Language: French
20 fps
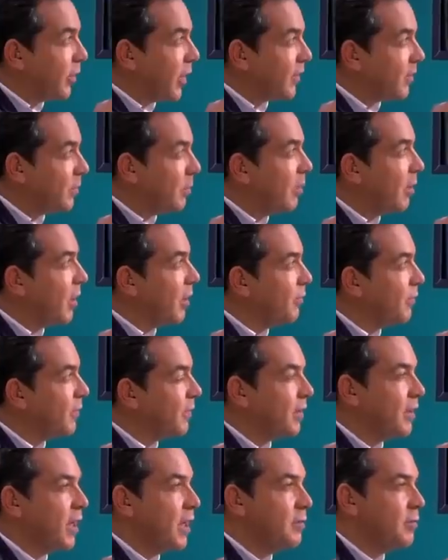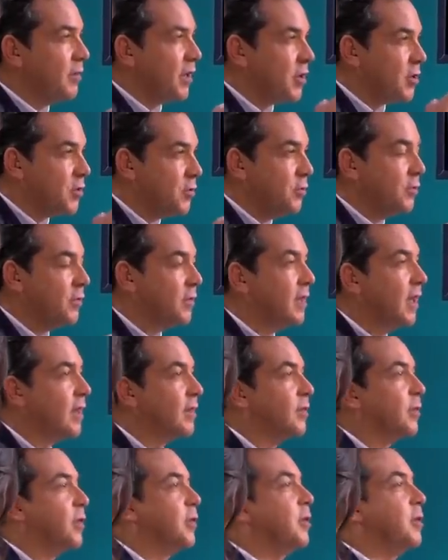à ce moment-là, Fessenheim vient juste
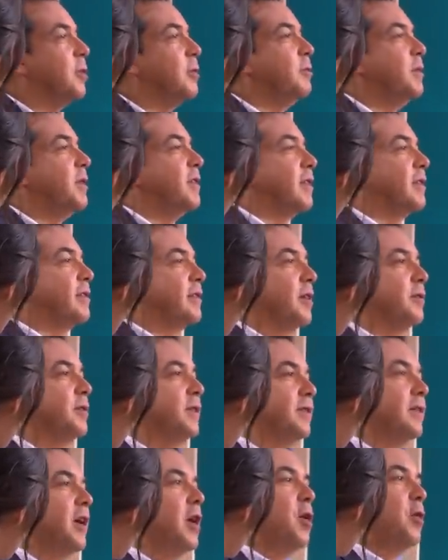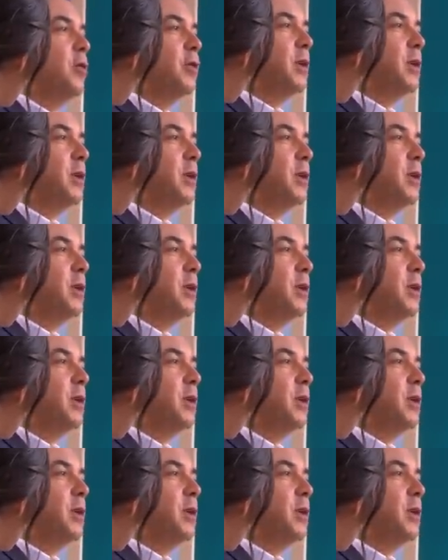d'être euh, mise en service. On